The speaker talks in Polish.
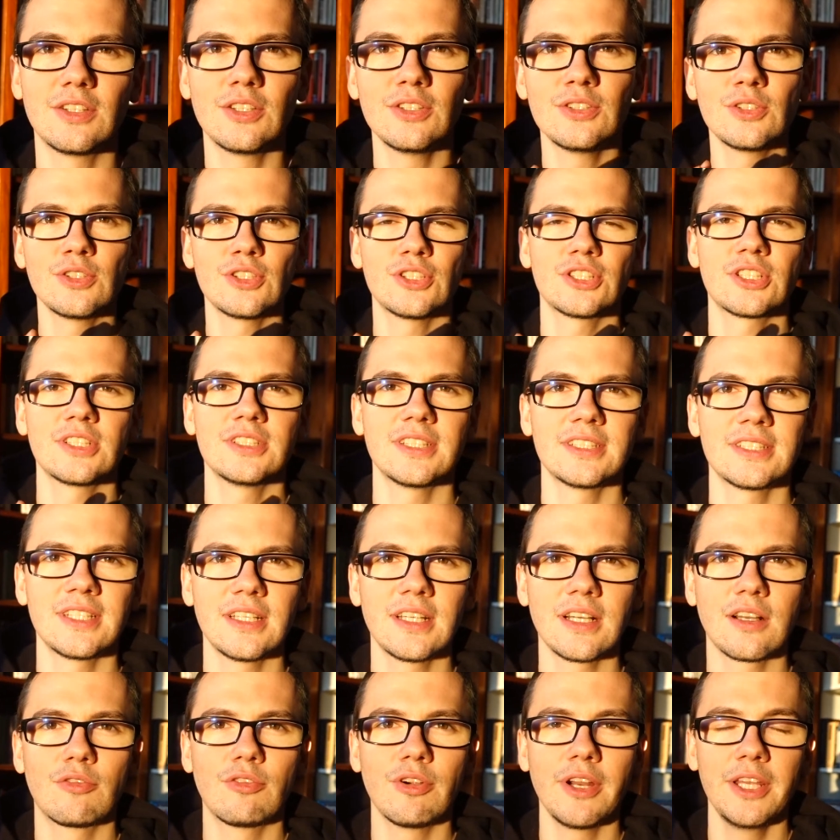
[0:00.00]
to jest troszeczkę
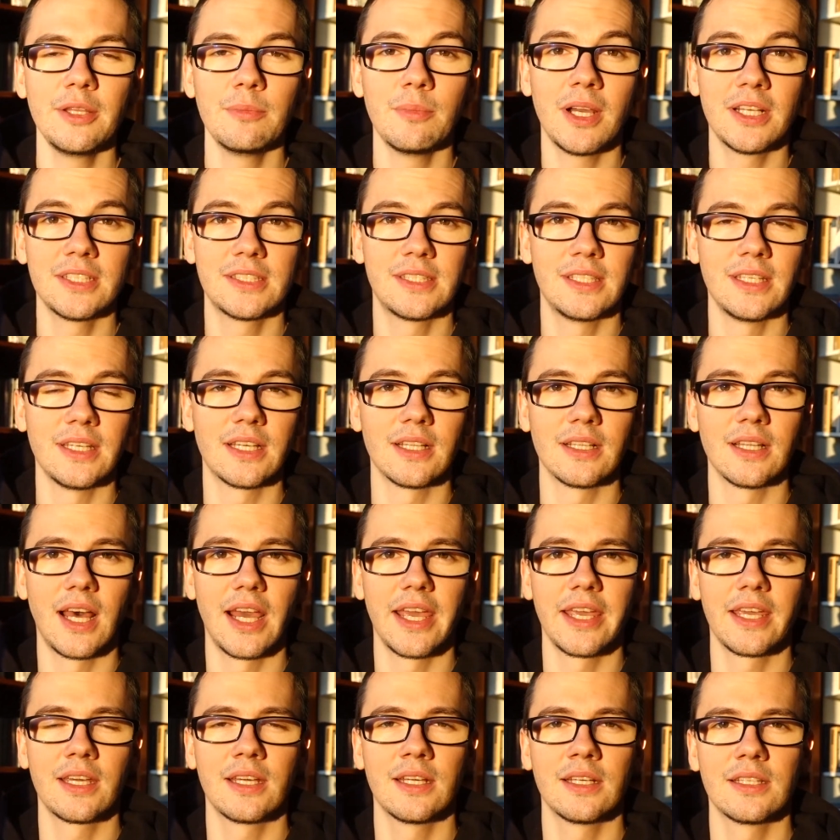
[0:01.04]
zasada Grain Minds Think
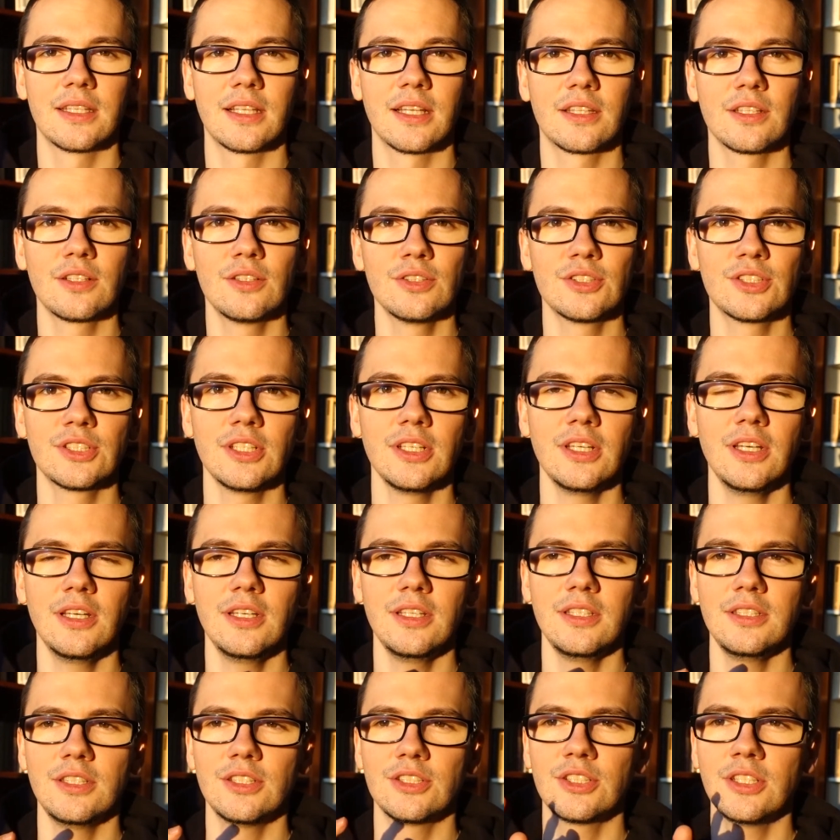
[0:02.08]
Alike. Dlatego,
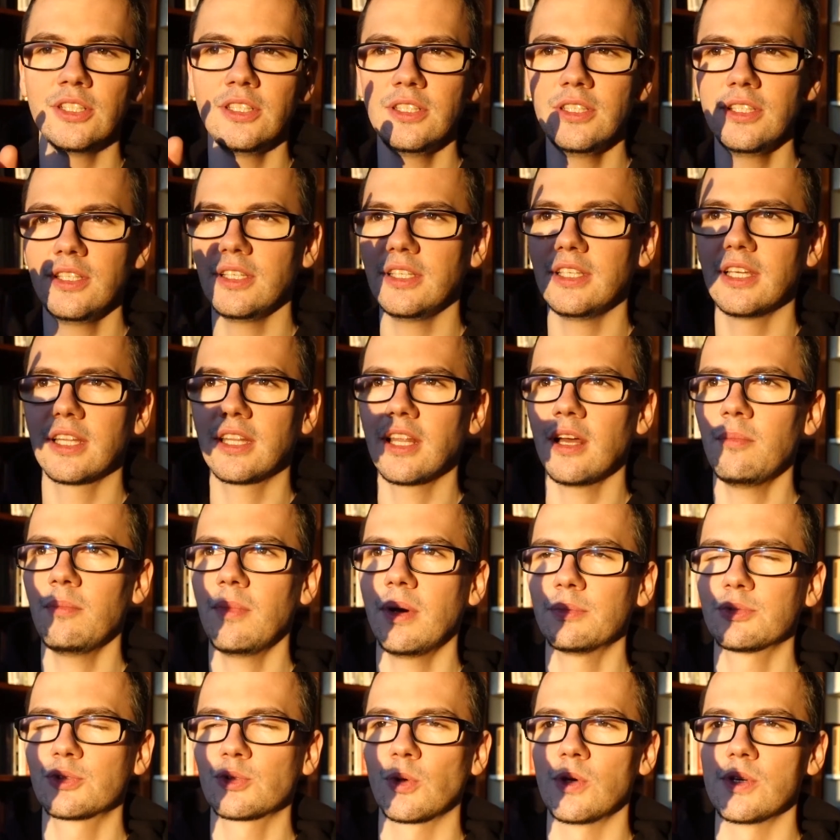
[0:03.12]
że jeżeli ja tam
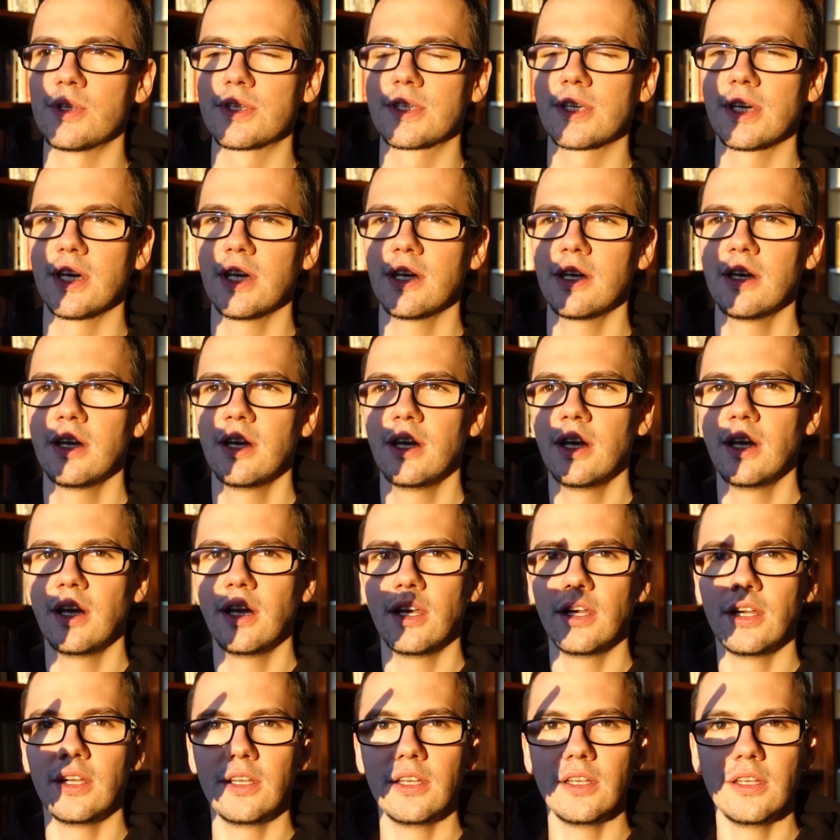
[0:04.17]
mam słońce
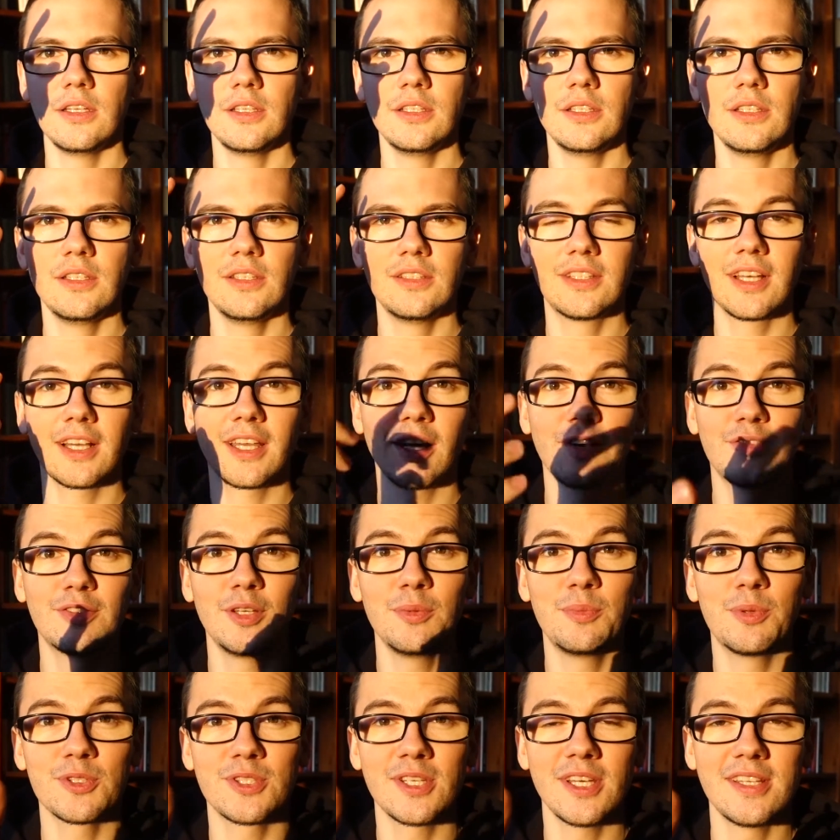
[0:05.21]
i tak jak w
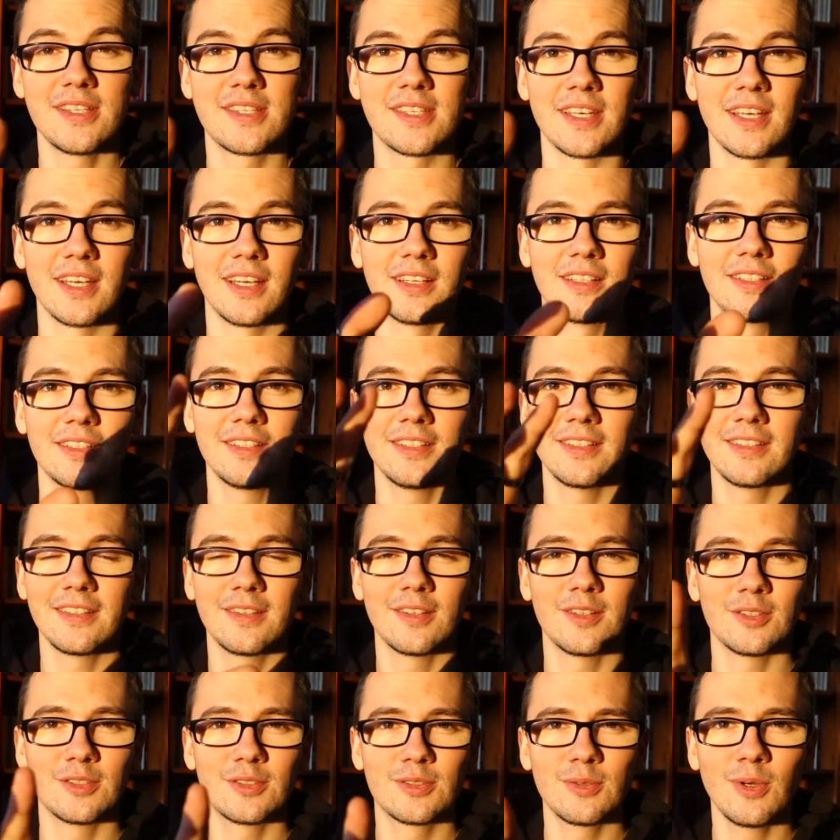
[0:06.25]
tej piosence,
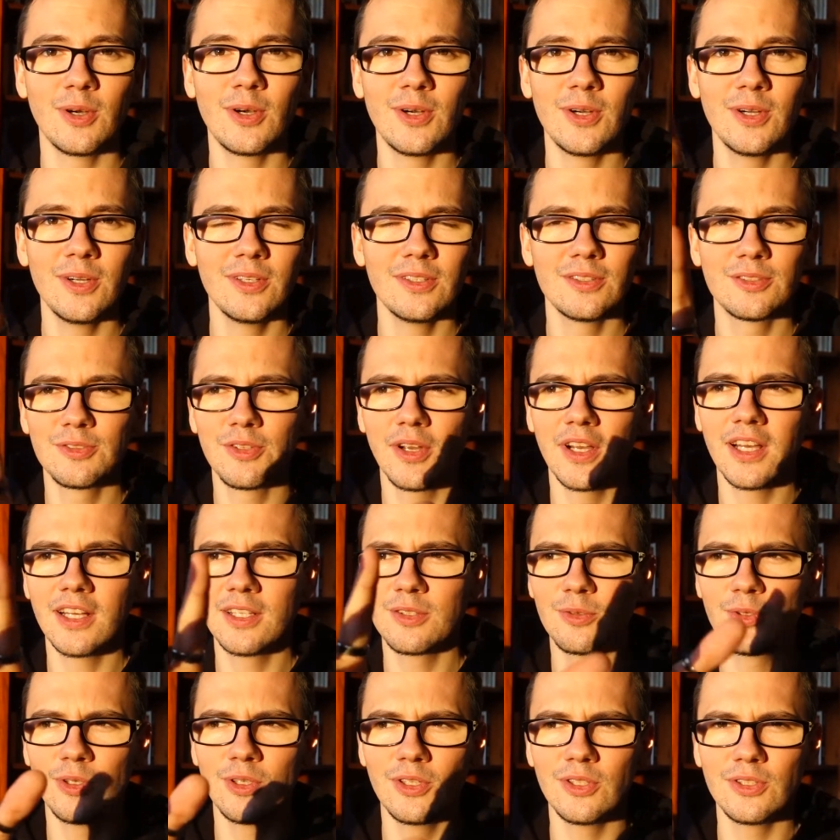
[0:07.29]

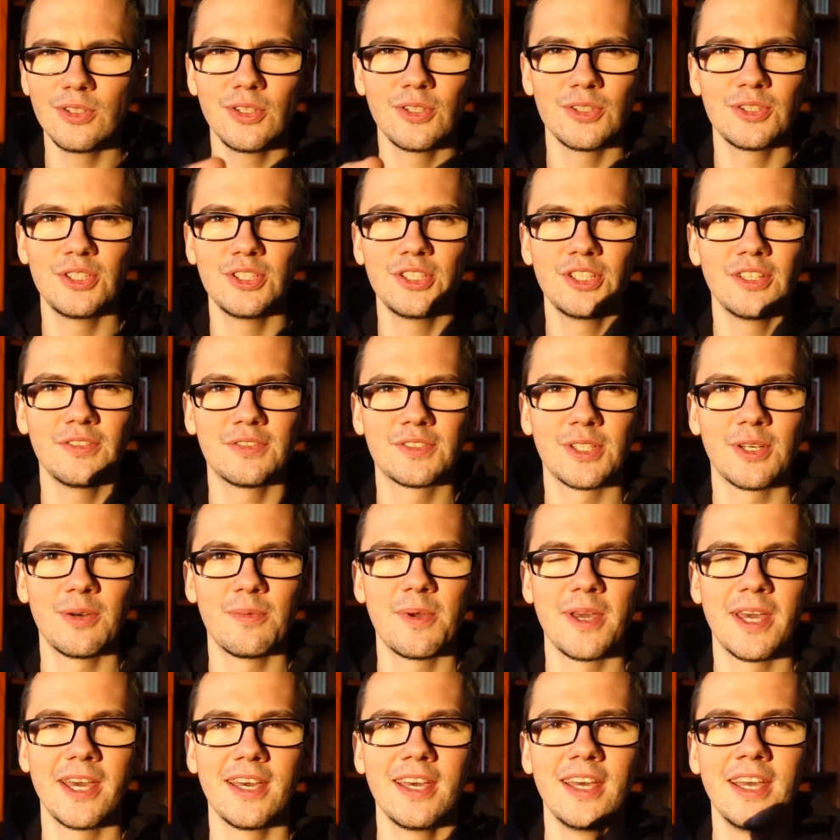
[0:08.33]
światło nosisz je w
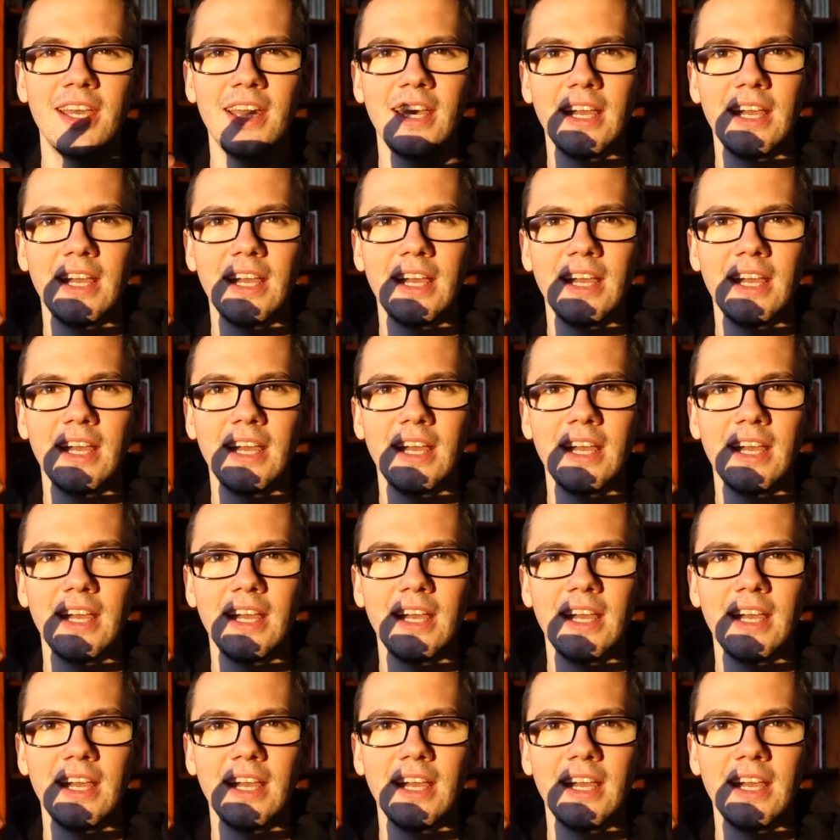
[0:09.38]
sobie,